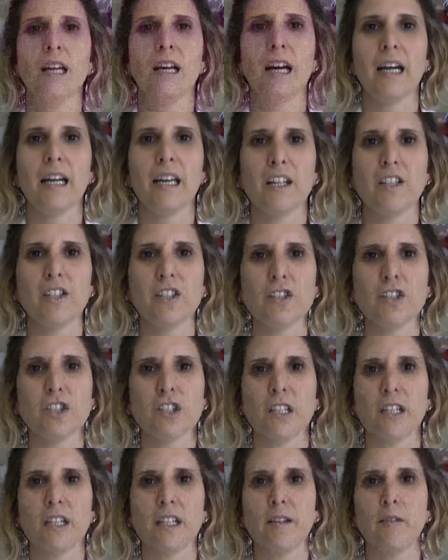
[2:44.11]
Aqui a
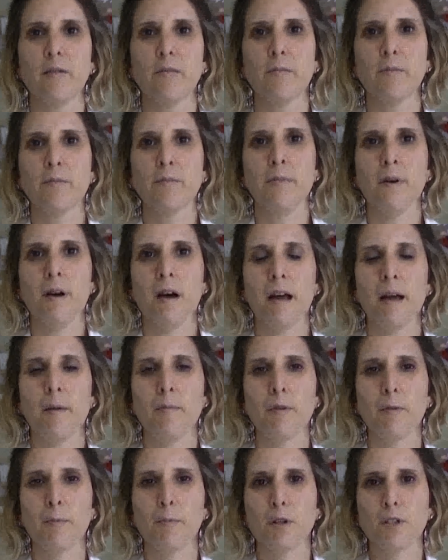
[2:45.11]
gente é,
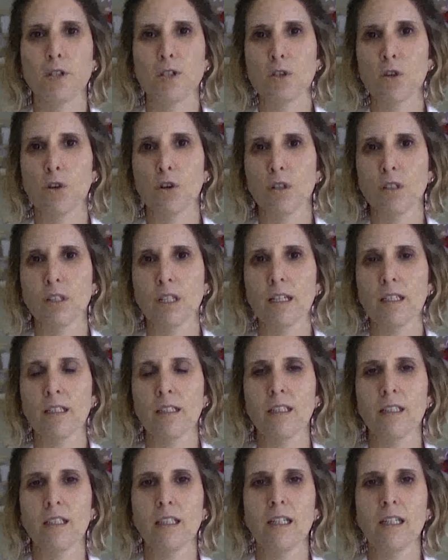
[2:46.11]
proporciona